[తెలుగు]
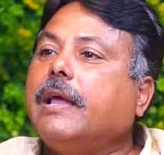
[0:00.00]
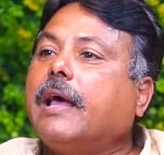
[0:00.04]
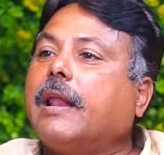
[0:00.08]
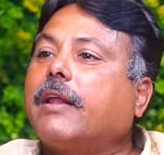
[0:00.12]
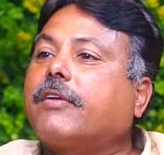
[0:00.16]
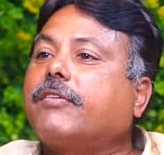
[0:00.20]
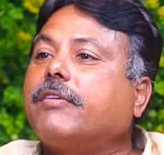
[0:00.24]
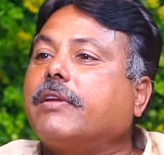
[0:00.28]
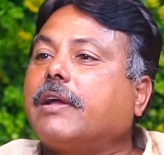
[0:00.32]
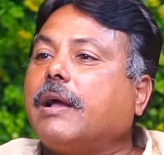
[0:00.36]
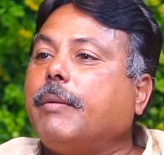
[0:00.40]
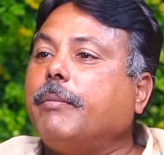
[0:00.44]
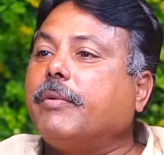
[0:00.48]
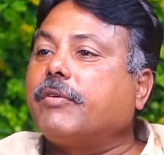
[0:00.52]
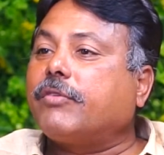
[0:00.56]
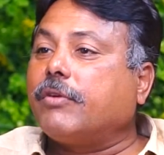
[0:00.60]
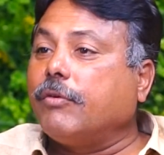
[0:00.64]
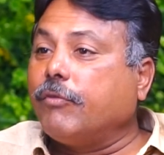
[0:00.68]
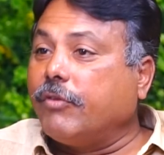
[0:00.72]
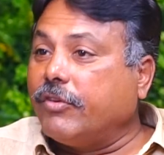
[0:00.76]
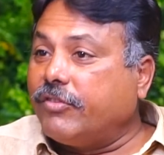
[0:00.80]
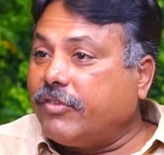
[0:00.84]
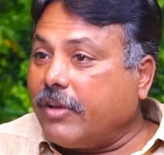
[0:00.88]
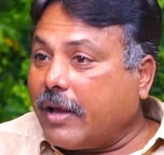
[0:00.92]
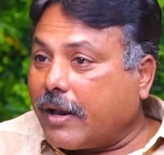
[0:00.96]
ఎలక్షన్
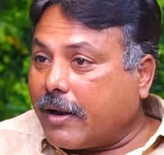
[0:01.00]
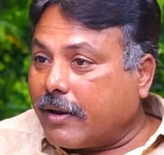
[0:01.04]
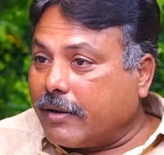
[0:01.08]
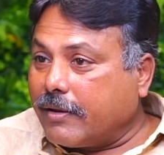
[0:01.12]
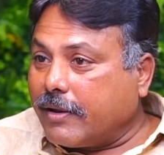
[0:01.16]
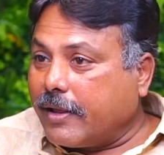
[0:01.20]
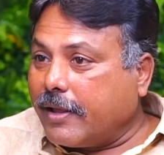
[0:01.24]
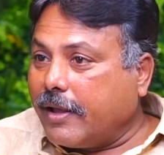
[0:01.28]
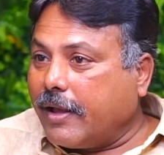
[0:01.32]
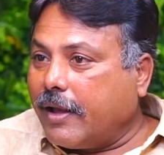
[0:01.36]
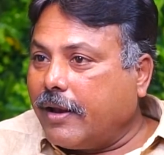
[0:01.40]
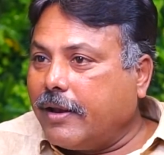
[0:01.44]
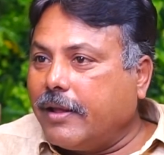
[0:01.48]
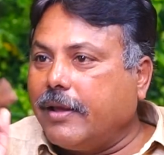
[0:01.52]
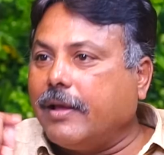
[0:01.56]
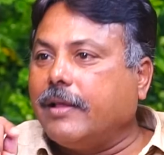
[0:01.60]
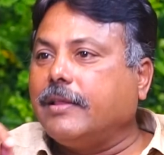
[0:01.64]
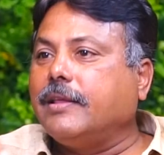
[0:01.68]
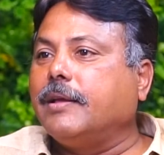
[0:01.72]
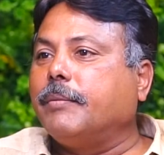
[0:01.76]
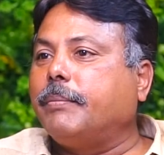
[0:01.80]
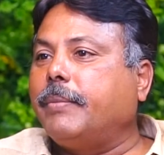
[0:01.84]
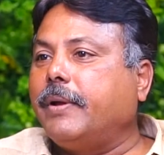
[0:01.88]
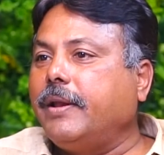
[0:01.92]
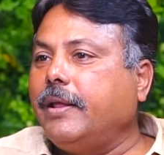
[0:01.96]
కమిషన్ విచారణ చేయాలి
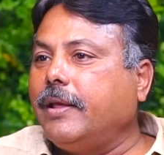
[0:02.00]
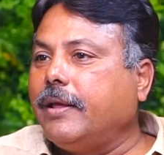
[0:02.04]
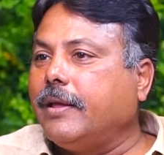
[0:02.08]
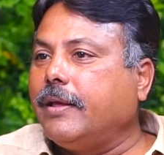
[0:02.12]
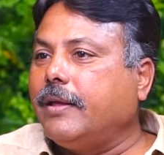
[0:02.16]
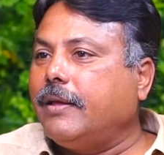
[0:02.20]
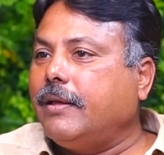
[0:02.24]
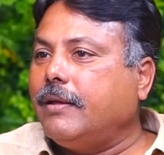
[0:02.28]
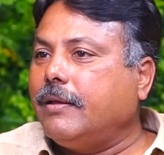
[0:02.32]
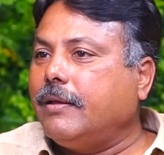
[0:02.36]
అని చెప్పని